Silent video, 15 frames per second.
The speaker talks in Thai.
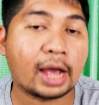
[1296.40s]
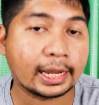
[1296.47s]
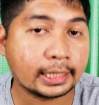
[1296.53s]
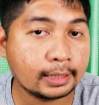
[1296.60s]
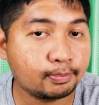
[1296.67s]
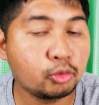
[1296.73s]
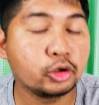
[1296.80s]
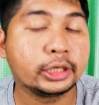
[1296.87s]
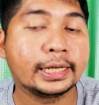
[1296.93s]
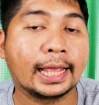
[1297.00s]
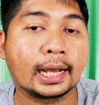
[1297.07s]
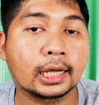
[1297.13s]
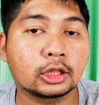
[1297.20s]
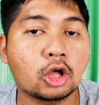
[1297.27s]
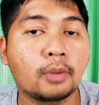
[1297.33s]
ฝ่ายญี่ปุ่น
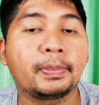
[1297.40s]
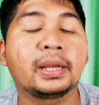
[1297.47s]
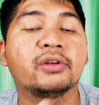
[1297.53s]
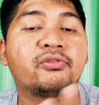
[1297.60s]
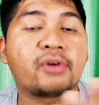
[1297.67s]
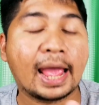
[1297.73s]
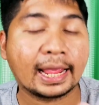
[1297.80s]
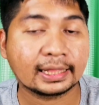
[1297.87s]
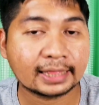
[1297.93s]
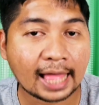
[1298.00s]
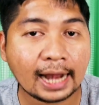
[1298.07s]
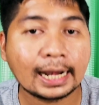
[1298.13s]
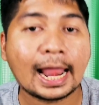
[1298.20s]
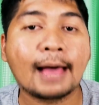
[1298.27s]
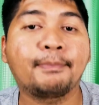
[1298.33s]
เนี่ยก็ต้องเป็นฝ่าย
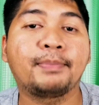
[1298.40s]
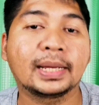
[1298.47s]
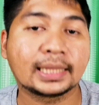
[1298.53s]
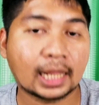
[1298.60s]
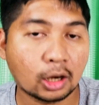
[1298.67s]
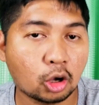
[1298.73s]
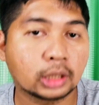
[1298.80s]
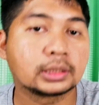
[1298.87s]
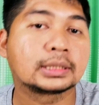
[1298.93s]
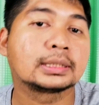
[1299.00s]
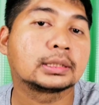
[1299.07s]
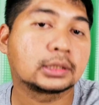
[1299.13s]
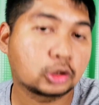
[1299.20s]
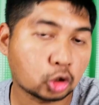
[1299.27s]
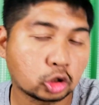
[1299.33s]
ตั้งรับไปตลอด
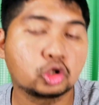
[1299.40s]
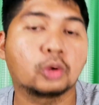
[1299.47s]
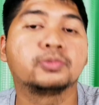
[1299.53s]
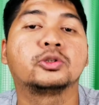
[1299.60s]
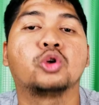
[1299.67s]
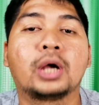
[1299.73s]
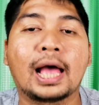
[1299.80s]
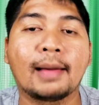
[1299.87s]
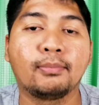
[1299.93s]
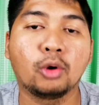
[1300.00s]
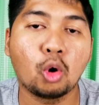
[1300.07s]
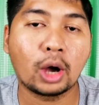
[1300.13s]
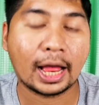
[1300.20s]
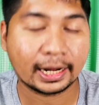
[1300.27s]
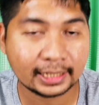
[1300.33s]
จนจบสงคราม
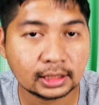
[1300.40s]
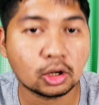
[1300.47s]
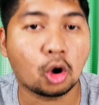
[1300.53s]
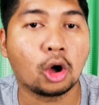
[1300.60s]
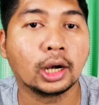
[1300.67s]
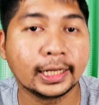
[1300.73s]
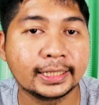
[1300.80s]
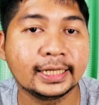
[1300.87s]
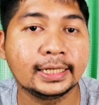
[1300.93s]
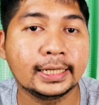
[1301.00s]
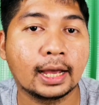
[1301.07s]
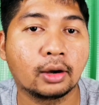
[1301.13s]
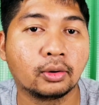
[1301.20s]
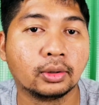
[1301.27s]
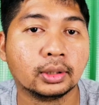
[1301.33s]
โลกครั้งที่สองเลยที
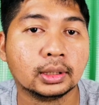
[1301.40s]
เดียว